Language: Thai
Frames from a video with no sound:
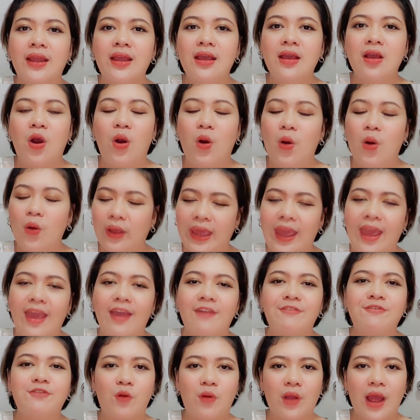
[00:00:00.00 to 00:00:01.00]
โอเค
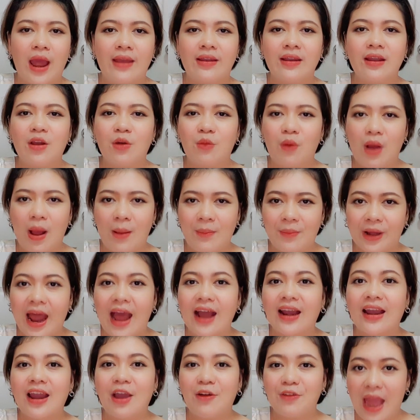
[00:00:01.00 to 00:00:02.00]
โฟกัสเรื่องความรัก
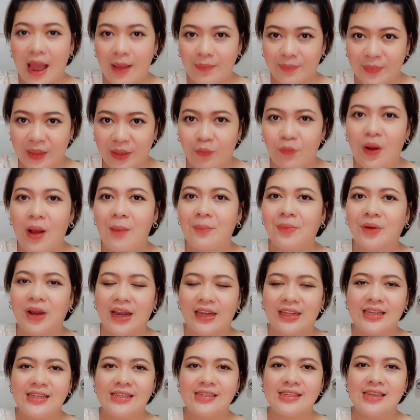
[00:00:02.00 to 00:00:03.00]
แล้วอยากมีความรัก
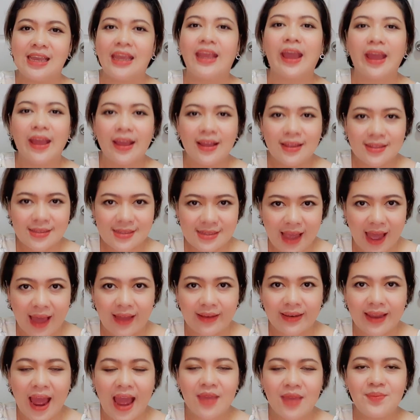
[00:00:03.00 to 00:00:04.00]
จริงๆจะ
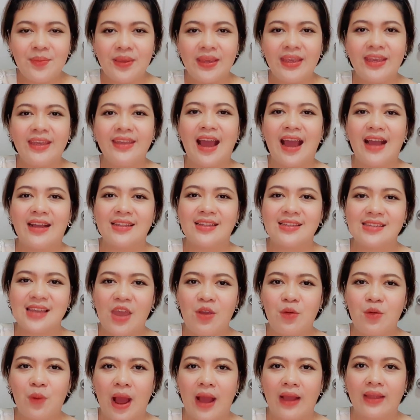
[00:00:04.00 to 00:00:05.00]
ได้มีดั่งใจ
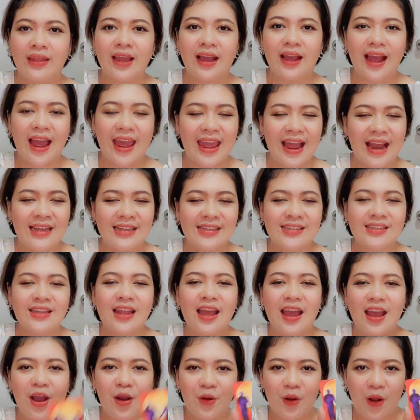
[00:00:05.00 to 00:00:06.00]
หวังยังไงอลิซ
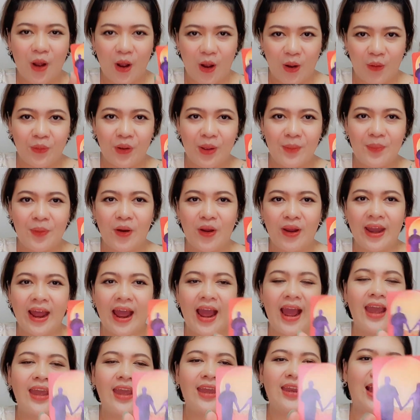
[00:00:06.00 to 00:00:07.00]
ขออวยพร
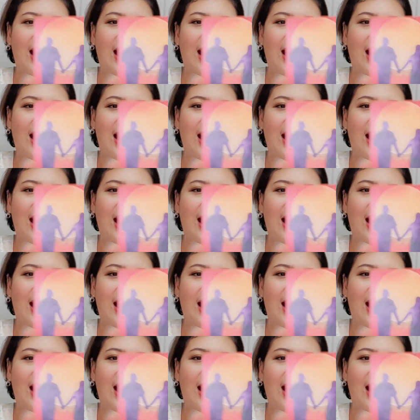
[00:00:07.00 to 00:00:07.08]
ให้นะคะ